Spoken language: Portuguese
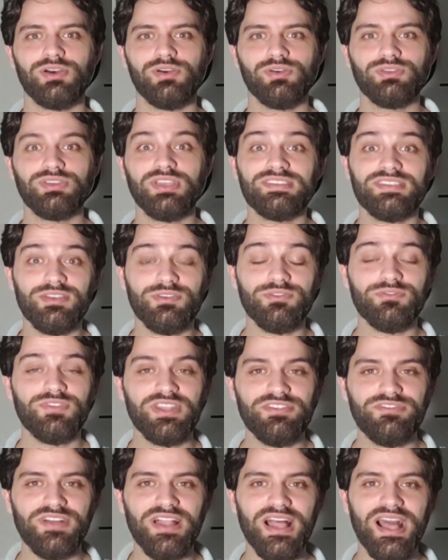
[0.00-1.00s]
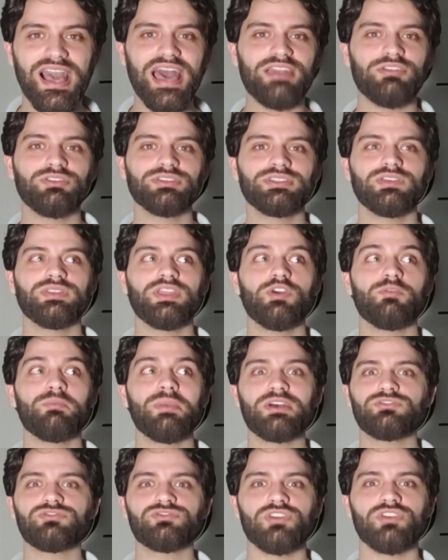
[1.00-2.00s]
O terceiro vira e fala: Cara, ontem eu dei
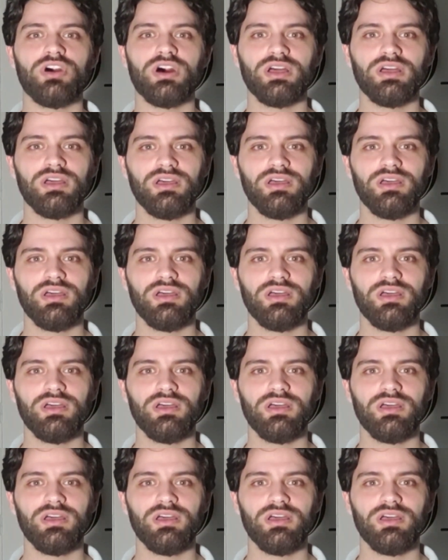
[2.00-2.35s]
uma só.